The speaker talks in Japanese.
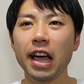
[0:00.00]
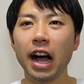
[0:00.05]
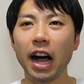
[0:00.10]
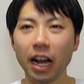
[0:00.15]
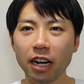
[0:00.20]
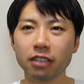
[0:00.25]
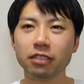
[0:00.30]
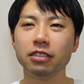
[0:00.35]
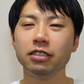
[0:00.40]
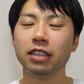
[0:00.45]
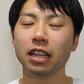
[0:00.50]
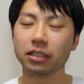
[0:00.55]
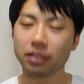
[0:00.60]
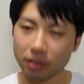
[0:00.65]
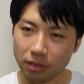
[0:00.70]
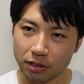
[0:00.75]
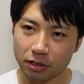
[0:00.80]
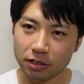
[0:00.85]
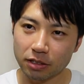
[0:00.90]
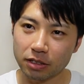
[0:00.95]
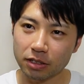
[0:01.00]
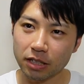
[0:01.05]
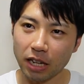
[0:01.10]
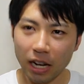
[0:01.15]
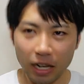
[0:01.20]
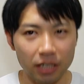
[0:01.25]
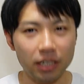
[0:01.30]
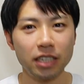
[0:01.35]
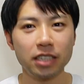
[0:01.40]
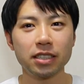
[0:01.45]
春、夏
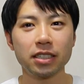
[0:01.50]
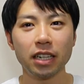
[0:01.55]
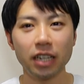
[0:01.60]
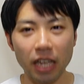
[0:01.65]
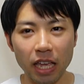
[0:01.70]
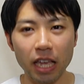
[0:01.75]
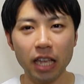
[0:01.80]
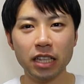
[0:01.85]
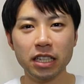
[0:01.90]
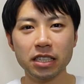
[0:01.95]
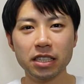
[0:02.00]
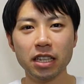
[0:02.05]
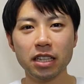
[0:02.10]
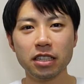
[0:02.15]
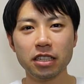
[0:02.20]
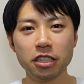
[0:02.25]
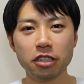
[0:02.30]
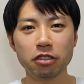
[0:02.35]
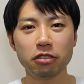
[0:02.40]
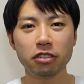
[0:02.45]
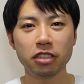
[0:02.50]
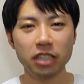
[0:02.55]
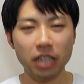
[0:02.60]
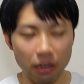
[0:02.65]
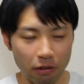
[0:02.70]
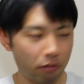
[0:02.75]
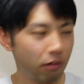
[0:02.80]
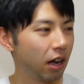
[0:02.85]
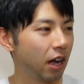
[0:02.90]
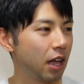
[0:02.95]
からですかね、2022
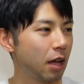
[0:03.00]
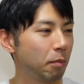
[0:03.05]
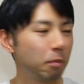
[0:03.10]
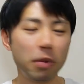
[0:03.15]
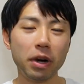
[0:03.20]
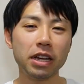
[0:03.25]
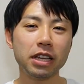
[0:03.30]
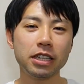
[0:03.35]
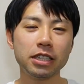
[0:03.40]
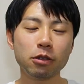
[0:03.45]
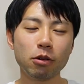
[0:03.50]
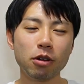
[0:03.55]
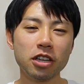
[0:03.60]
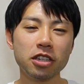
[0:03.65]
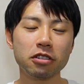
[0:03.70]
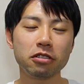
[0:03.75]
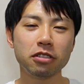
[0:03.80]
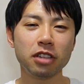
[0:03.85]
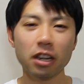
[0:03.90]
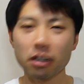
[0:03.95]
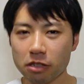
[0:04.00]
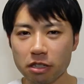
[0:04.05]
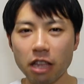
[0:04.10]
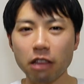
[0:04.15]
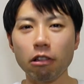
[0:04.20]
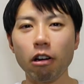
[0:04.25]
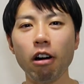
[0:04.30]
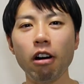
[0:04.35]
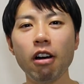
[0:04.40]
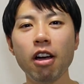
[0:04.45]
年はやっぱり忙しくなるぜ
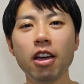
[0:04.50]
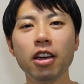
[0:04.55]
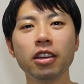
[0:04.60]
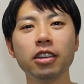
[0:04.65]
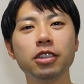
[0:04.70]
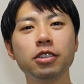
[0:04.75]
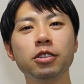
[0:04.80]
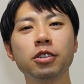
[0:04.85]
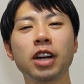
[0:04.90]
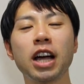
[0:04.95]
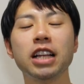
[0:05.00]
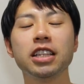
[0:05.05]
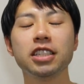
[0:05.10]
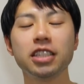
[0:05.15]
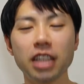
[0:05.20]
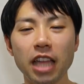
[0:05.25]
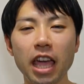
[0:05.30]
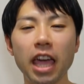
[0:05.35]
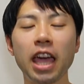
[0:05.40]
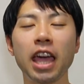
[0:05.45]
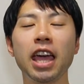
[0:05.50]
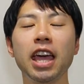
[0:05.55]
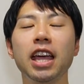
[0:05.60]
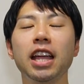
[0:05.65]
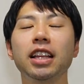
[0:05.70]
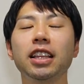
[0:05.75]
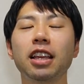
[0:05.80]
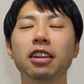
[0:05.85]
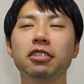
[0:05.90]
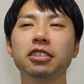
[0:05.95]
という感じで、
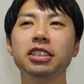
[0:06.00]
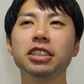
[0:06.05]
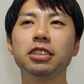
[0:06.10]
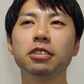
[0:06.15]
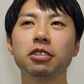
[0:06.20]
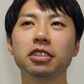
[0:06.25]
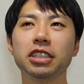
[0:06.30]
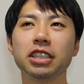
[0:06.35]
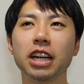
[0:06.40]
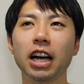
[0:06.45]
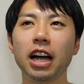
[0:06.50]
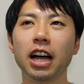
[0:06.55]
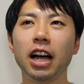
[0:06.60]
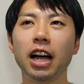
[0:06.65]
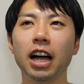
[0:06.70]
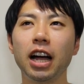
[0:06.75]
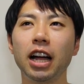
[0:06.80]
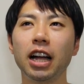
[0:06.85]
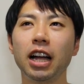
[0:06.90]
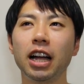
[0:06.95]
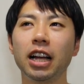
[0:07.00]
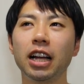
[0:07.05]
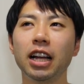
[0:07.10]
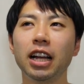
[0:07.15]
楽しい年が、